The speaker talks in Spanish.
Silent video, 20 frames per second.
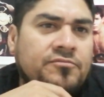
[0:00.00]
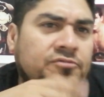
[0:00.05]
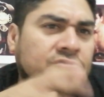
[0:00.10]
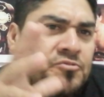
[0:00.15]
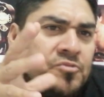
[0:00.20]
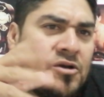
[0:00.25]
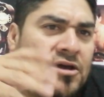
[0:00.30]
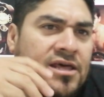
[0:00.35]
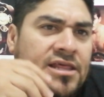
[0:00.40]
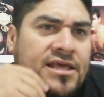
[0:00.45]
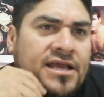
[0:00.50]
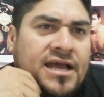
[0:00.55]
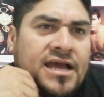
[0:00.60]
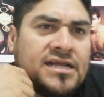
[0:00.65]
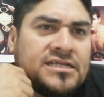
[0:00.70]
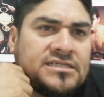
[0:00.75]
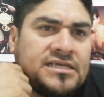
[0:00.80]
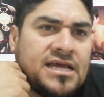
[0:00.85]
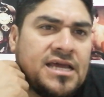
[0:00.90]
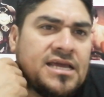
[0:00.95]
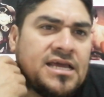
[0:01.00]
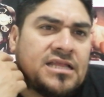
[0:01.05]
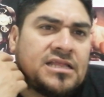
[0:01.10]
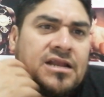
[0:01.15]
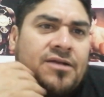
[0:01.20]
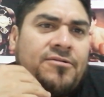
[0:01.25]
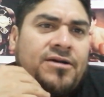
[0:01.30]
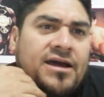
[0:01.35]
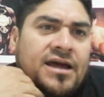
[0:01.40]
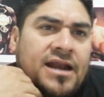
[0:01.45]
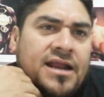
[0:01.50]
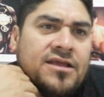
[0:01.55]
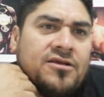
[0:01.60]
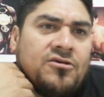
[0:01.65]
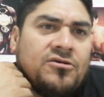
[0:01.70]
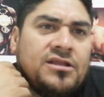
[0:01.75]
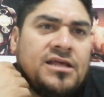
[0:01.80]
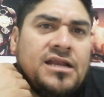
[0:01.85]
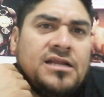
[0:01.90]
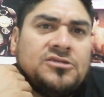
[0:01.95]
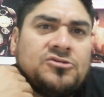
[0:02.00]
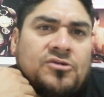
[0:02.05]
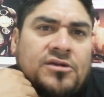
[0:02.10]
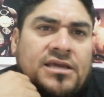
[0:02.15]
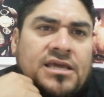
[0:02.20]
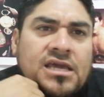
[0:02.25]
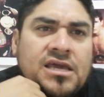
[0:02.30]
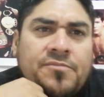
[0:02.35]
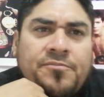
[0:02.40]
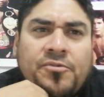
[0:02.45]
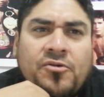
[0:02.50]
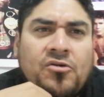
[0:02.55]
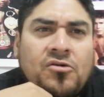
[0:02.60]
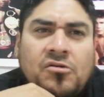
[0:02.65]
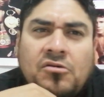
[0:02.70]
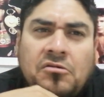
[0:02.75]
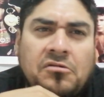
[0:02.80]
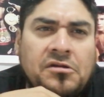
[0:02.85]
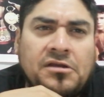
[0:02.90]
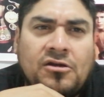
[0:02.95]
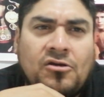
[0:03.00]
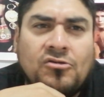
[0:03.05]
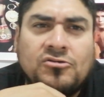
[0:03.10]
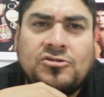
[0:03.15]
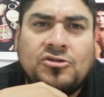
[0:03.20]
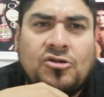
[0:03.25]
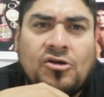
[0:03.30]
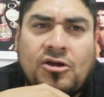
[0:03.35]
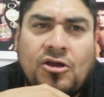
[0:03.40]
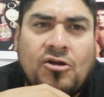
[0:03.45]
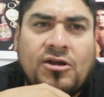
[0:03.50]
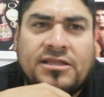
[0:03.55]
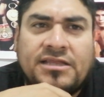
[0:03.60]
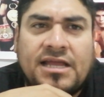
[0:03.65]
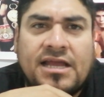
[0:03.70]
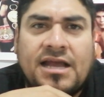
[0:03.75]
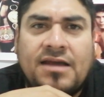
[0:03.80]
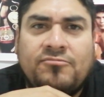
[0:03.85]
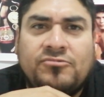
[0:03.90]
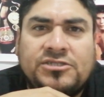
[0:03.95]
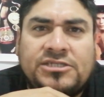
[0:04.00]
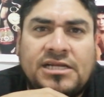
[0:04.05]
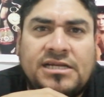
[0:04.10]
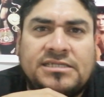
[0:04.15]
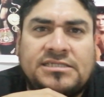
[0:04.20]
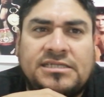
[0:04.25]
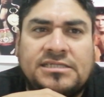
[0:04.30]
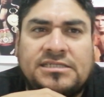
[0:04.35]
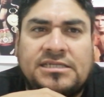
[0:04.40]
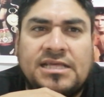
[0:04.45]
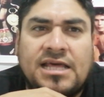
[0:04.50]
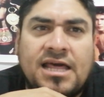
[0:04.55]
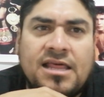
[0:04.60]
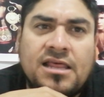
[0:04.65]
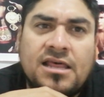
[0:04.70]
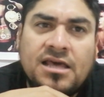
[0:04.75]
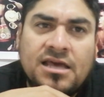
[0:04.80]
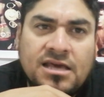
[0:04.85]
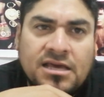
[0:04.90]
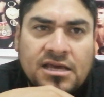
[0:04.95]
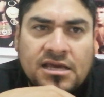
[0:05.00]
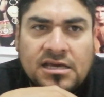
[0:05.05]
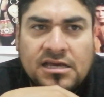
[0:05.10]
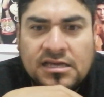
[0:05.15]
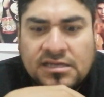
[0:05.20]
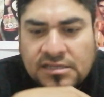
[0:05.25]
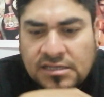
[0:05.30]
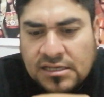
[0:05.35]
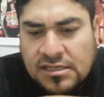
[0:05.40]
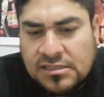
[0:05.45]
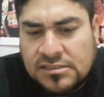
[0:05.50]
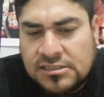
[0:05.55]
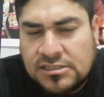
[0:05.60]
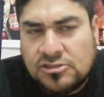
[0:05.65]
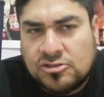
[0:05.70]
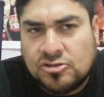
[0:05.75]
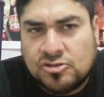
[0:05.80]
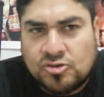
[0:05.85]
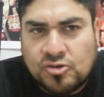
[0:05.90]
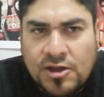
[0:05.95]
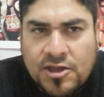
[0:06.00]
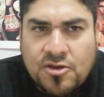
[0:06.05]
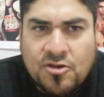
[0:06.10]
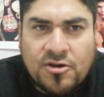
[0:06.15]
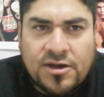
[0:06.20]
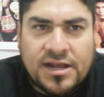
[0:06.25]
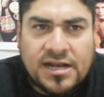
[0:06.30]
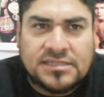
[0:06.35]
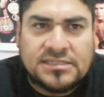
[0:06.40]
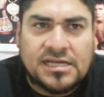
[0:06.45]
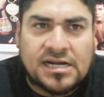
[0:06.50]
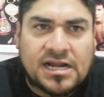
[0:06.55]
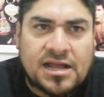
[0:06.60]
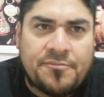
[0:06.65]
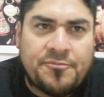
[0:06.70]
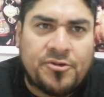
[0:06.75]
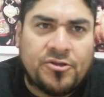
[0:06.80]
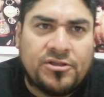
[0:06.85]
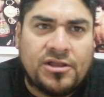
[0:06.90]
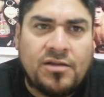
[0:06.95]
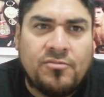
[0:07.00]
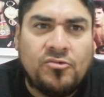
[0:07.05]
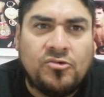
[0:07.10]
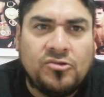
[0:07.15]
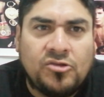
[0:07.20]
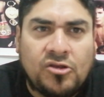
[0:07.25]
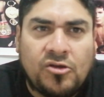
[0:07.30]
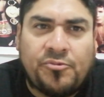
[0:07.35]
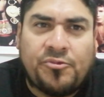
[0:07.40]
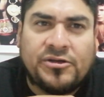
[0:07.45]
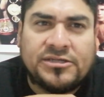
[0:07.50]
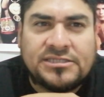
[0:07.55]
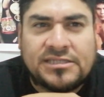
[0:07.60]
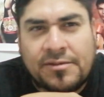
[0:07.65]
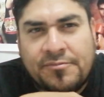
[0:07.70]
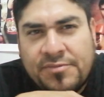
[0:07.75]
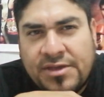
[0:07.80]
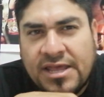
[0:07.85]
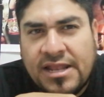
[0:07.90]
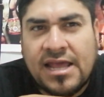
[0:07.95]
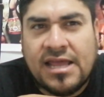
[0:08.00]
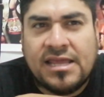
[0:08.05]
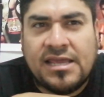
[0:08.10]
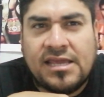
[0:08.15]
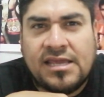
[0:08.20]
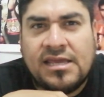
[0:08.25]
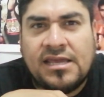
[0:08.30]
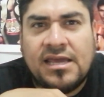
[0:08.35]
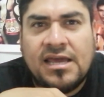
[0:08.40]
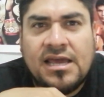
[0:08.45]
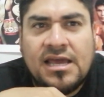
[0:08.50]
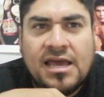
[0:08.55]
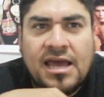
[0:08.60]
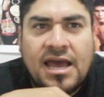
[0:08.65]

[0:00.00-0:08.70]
pues puede dedicarse ahí a trabajar ahí con él en su equipo, incluso no creo que tenga mucha necesidad. Y si su sueño era ser campeón del mundo, pues también hay,